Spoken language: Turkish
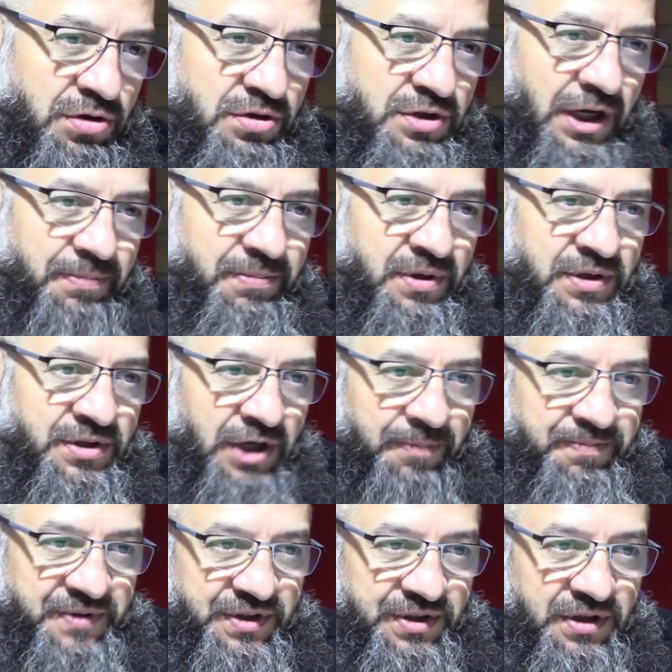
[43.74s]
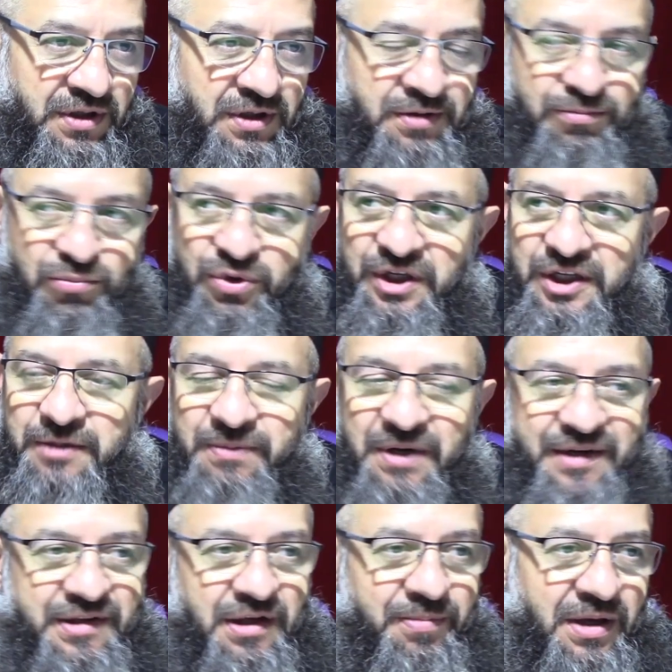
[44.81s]
Rab Rab'dır. Bu iki
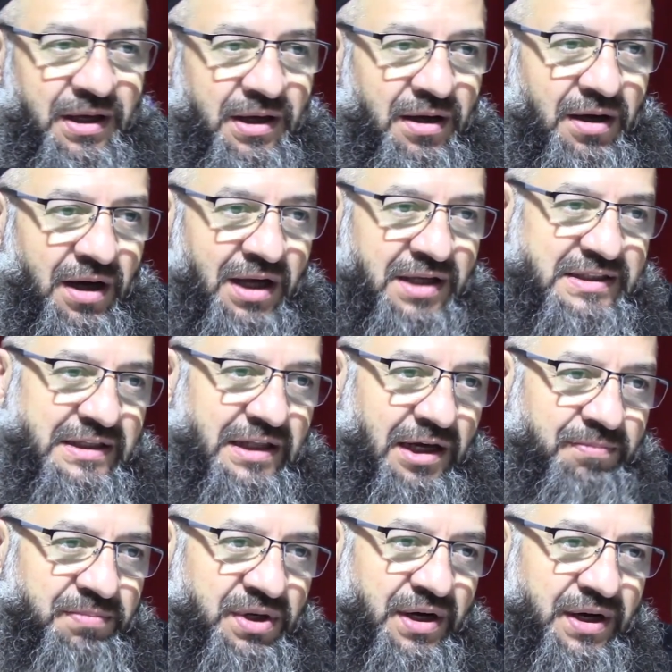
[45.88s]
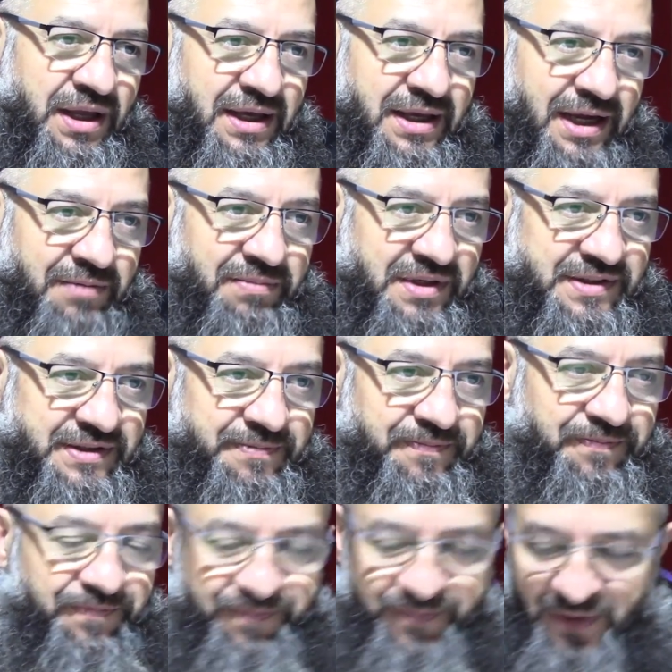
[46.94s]
mertebe asla bir araya gelmez.
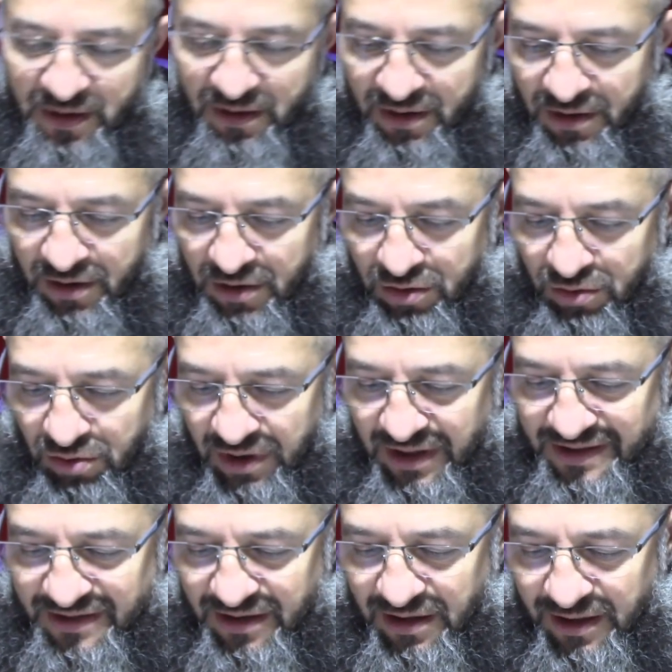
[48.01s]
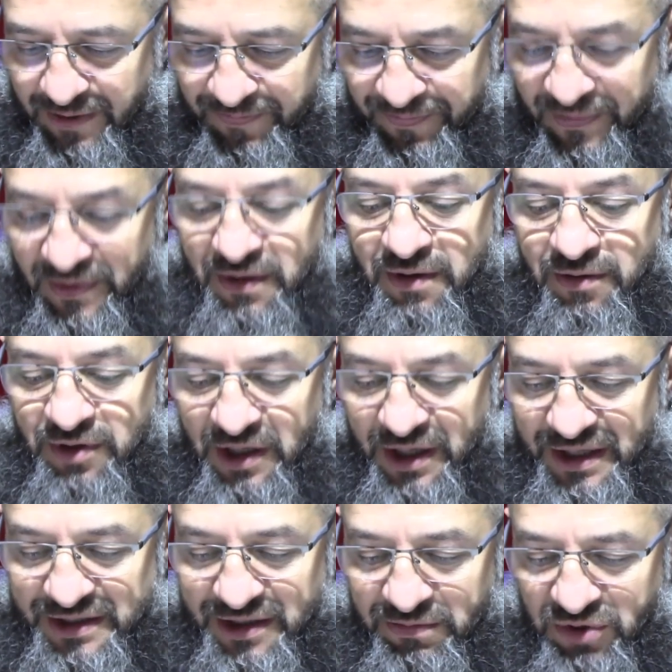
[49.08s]
Dolayısıyla
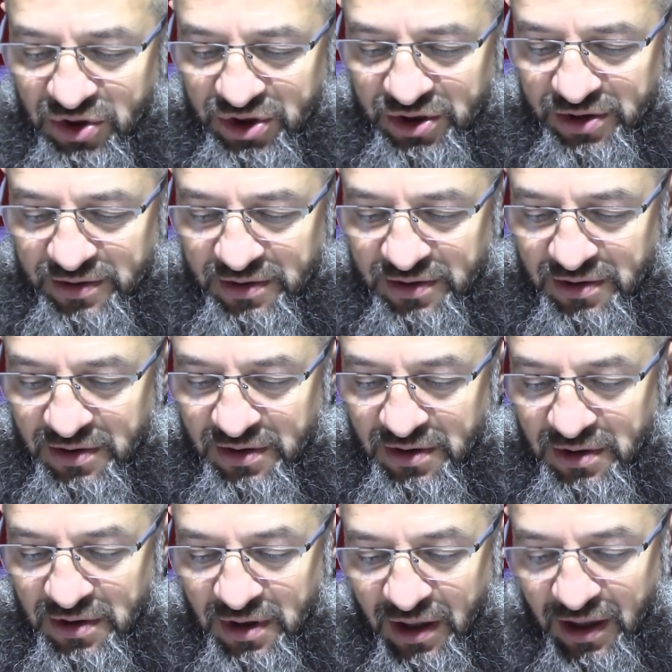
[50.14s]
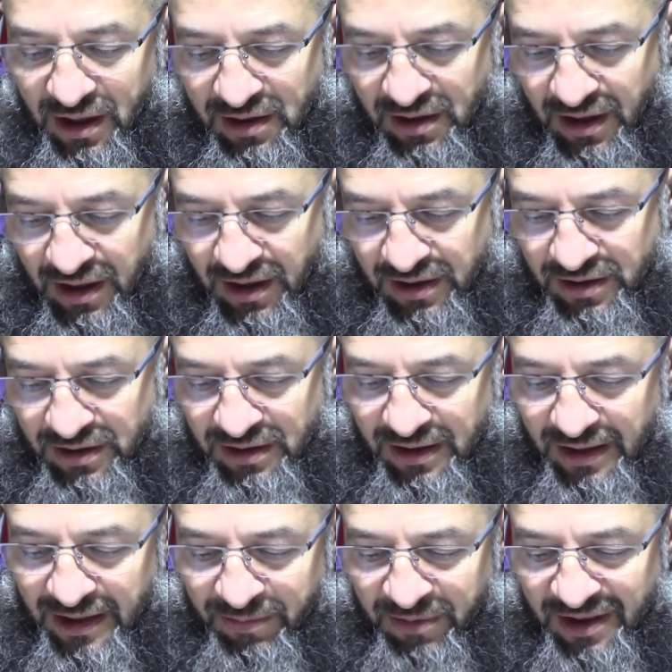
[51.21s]
yaratılmış Allah'ın
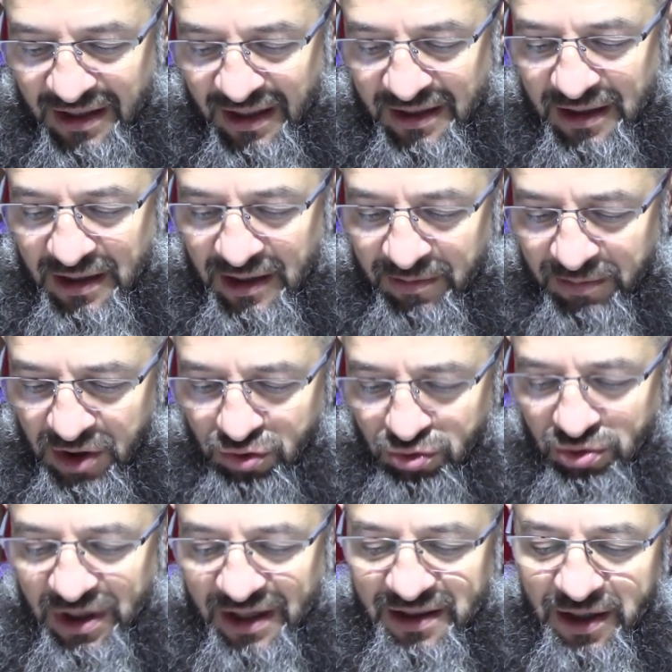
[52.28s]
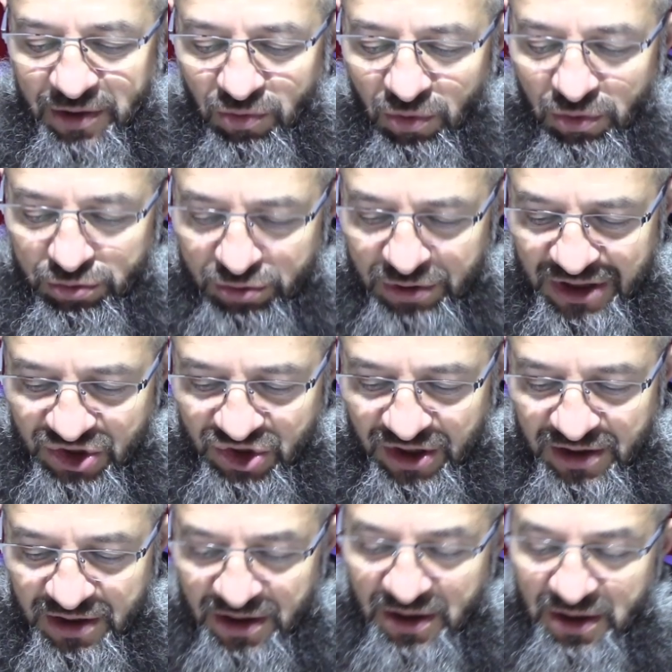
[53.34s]
ilmindeki ilmi suretler olduğu
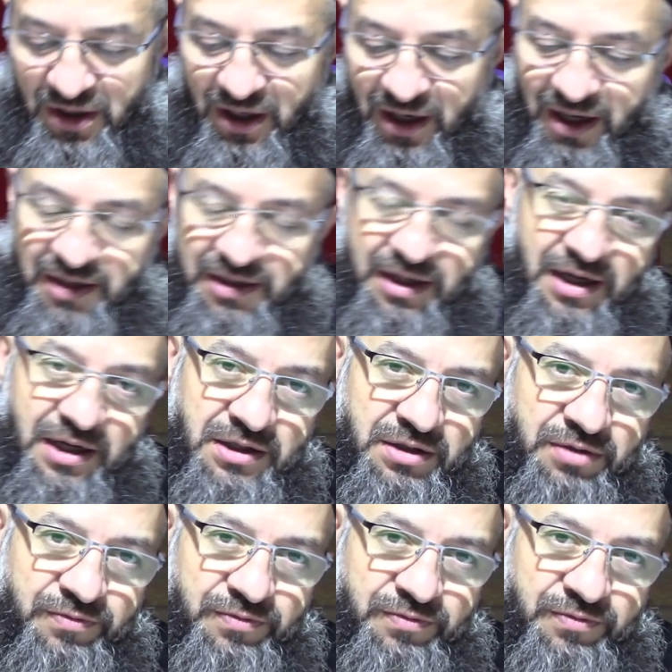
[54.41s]
için Allah'ın